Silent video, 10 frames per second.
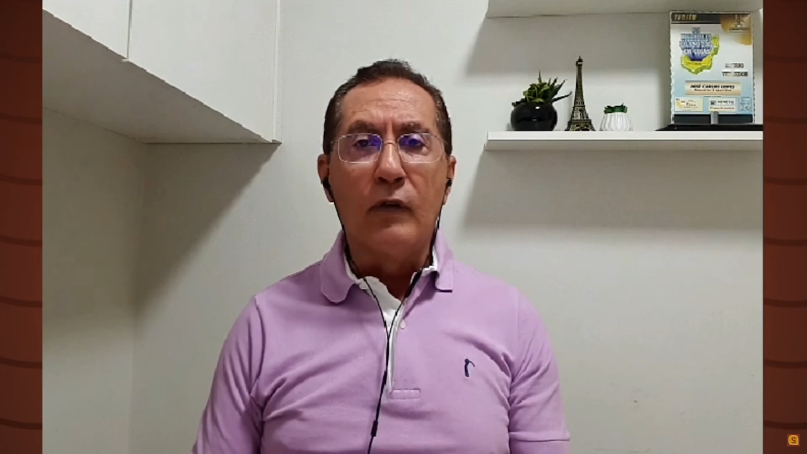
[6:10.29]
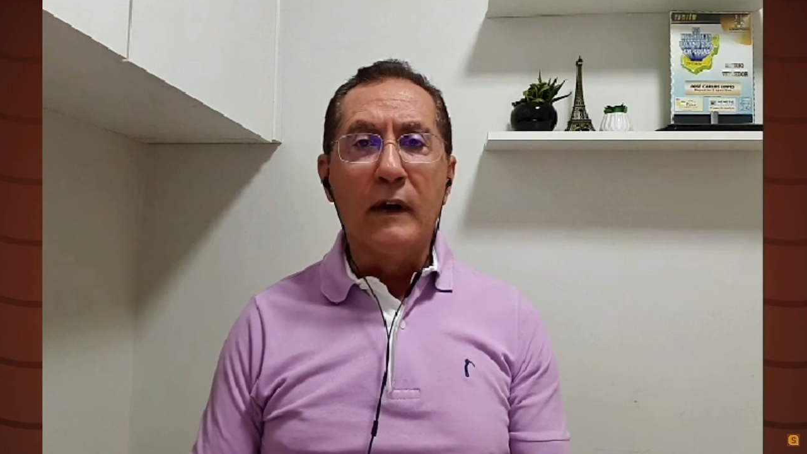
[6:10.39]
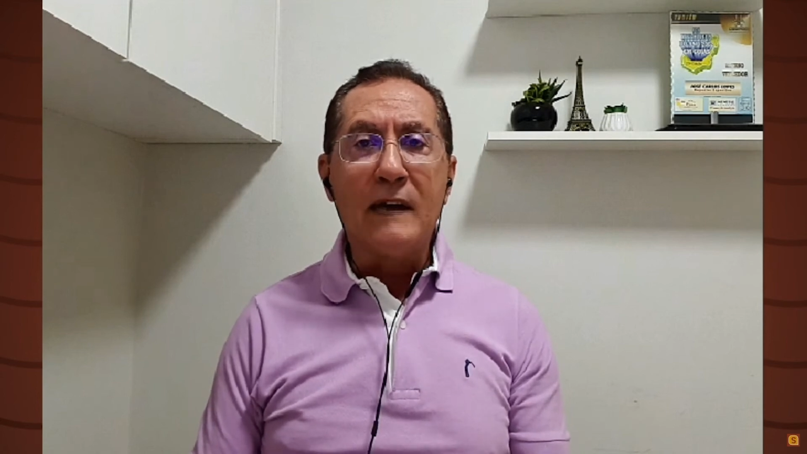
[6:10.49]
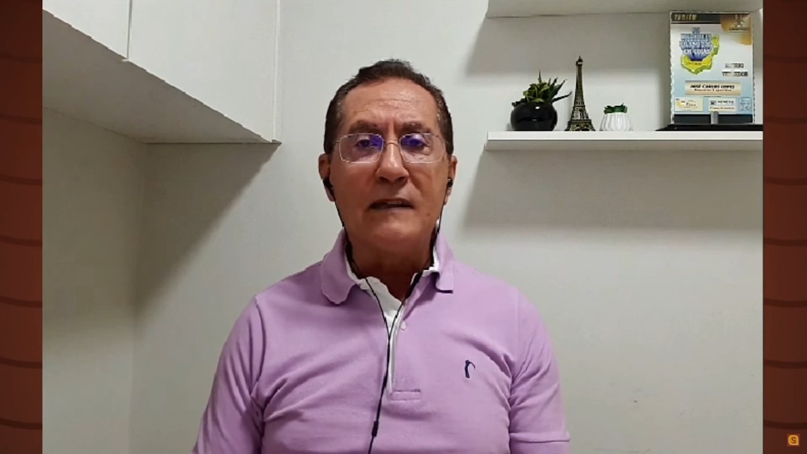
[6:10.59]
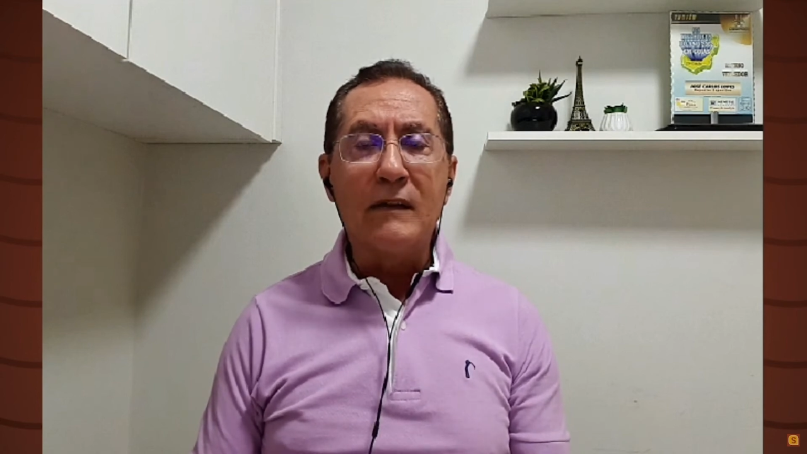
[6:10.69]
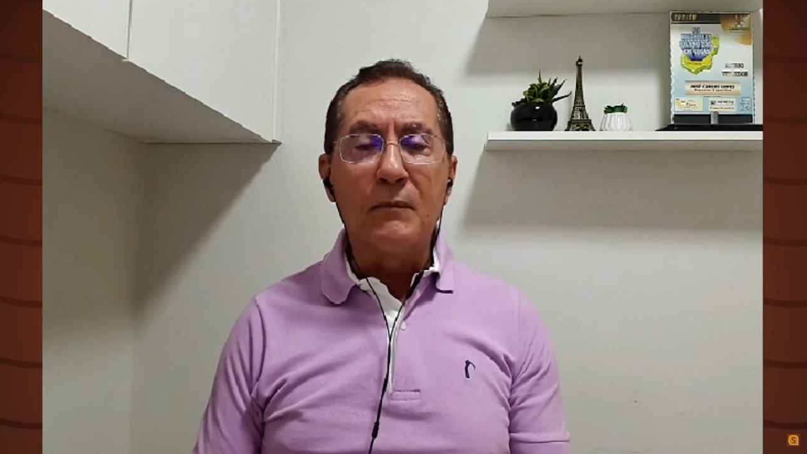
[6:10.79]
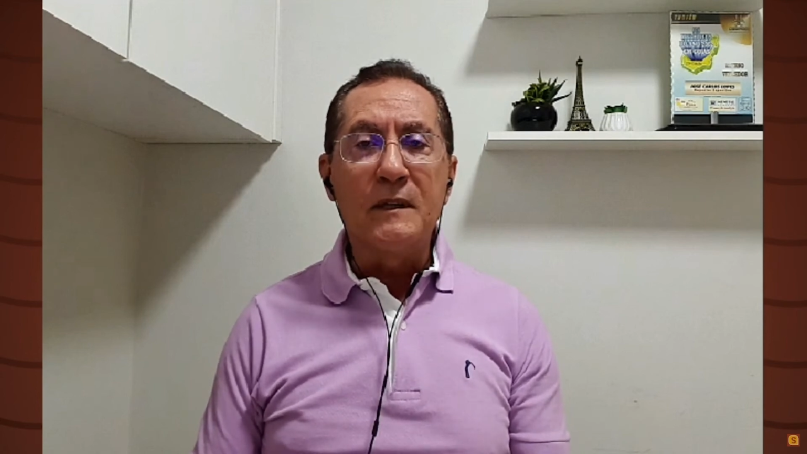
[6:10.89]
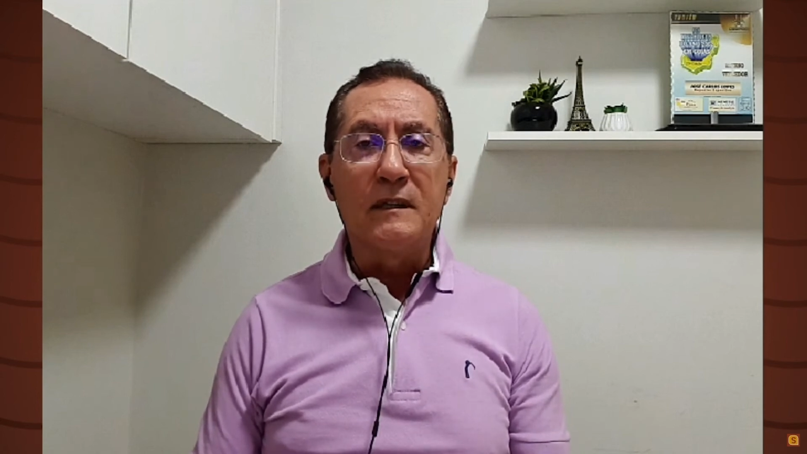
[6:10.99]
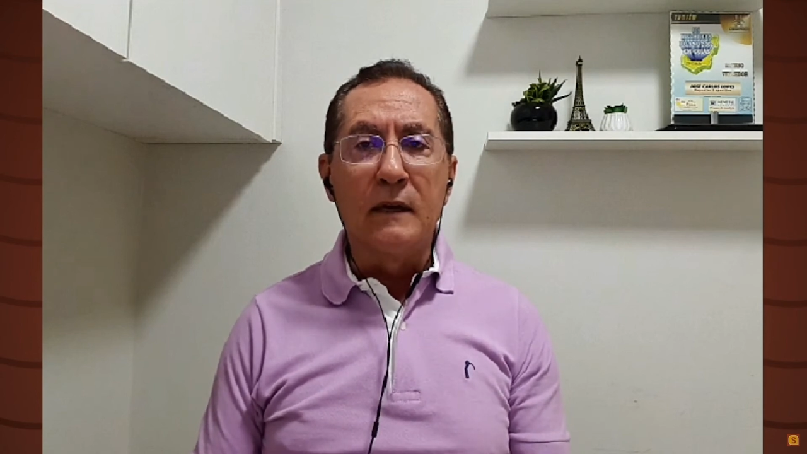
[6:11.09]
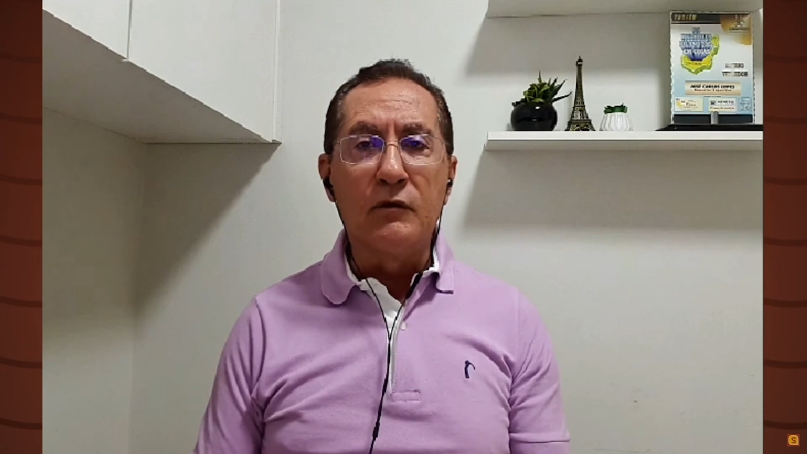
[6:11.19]
Goiás estava
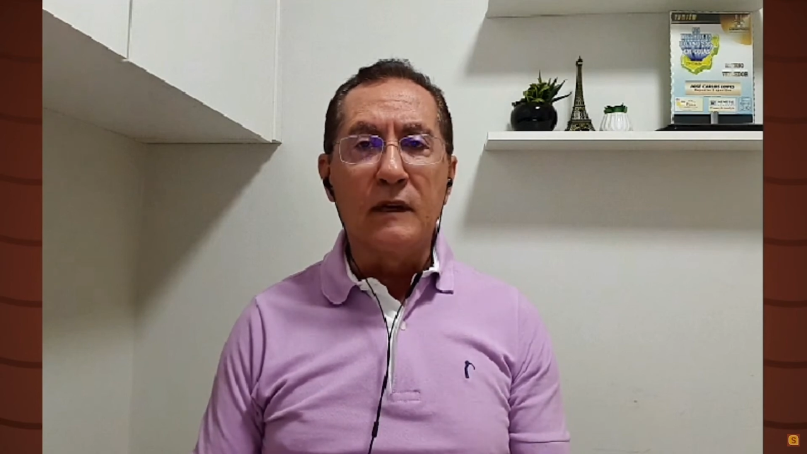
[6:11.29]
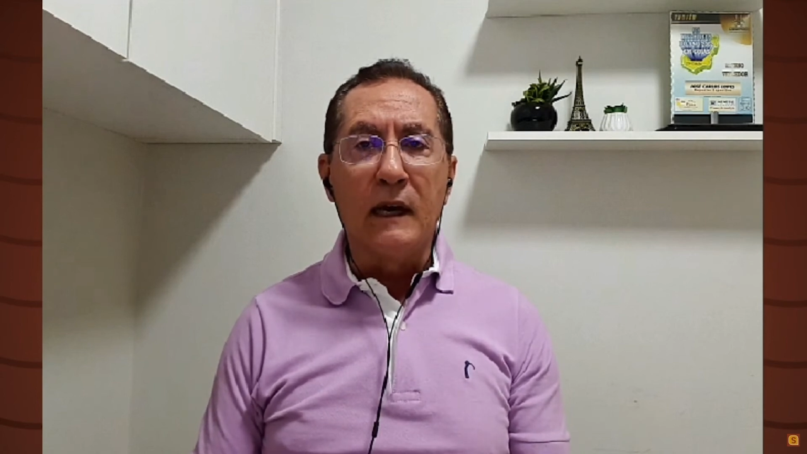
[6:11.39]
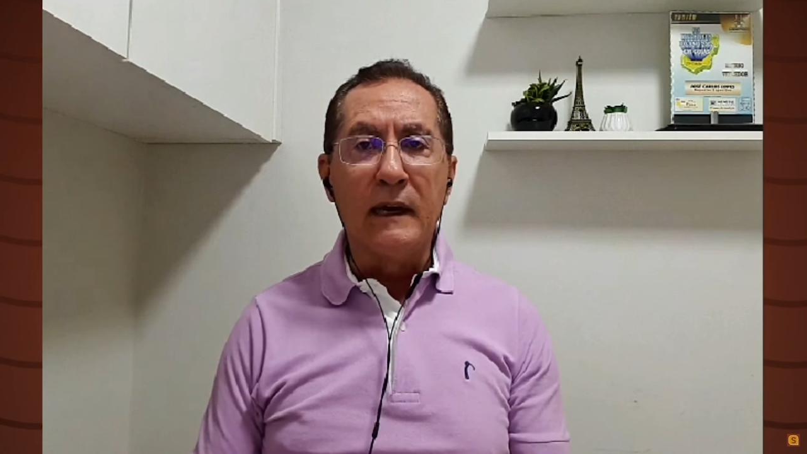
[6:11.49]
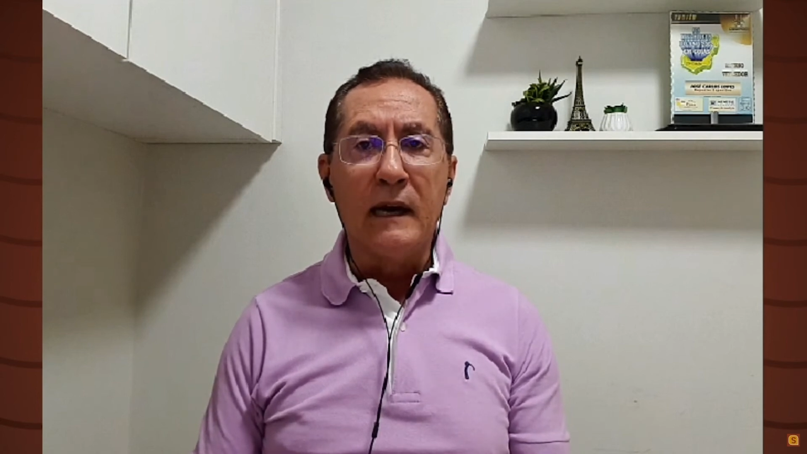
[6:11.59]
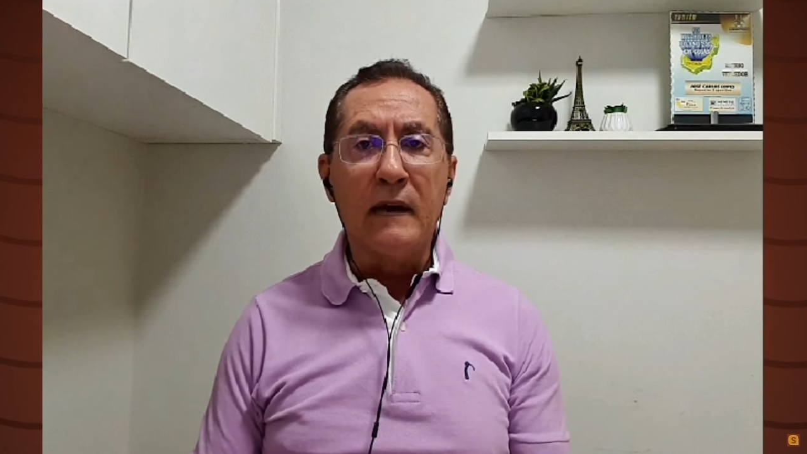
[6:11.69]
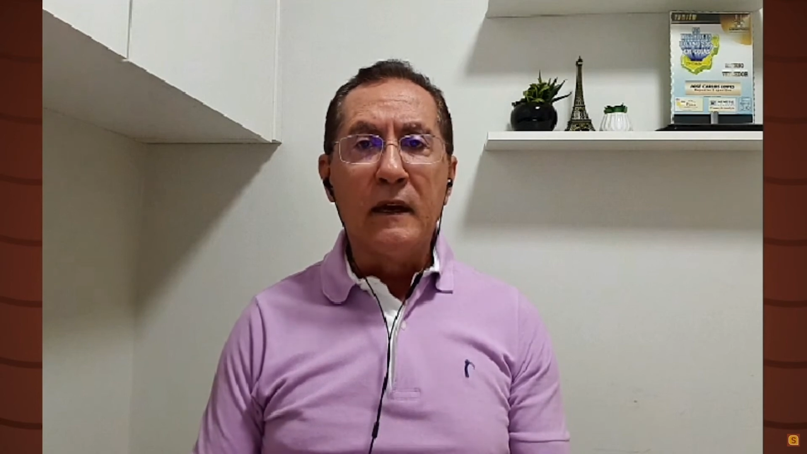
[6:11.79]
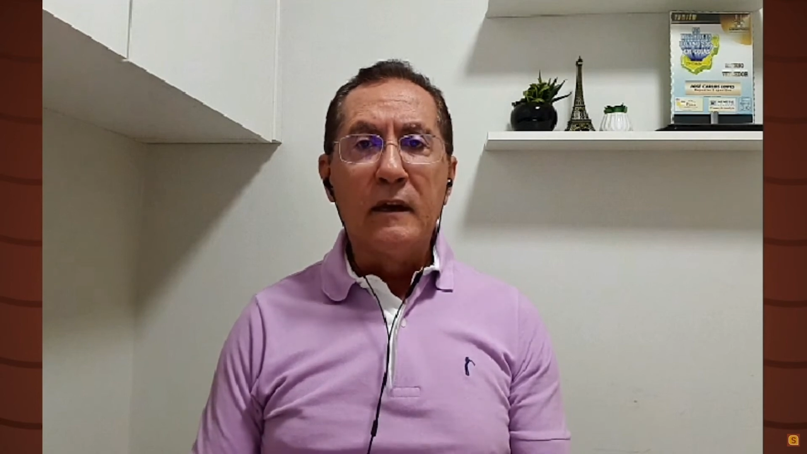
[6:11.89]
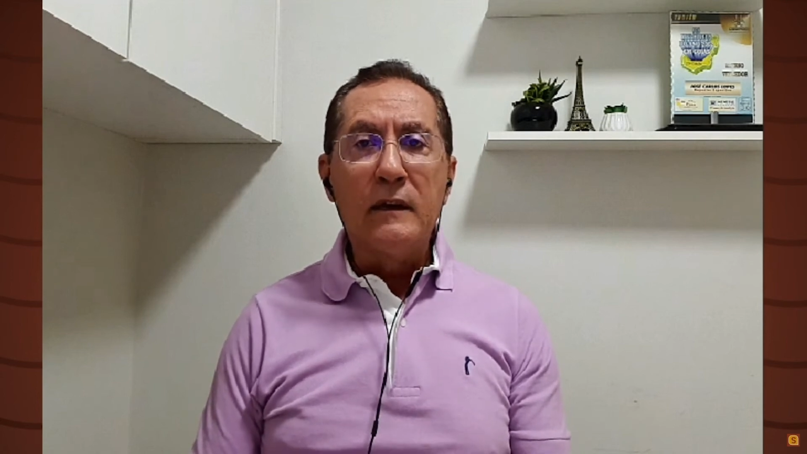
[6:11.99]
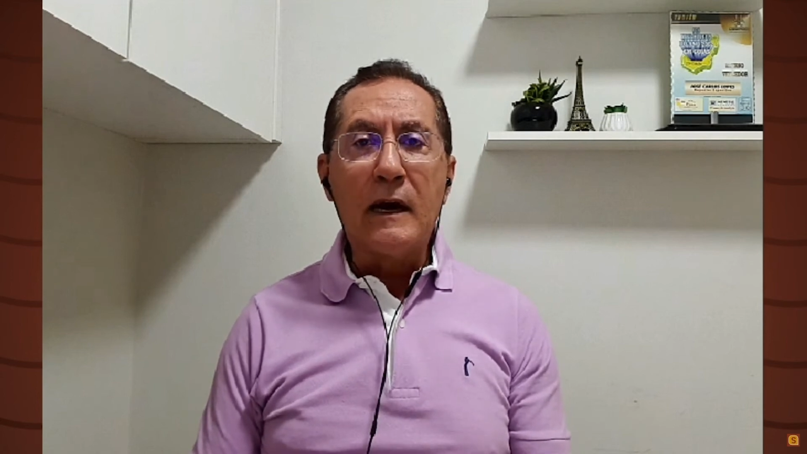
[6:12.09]
precisando de ganhar,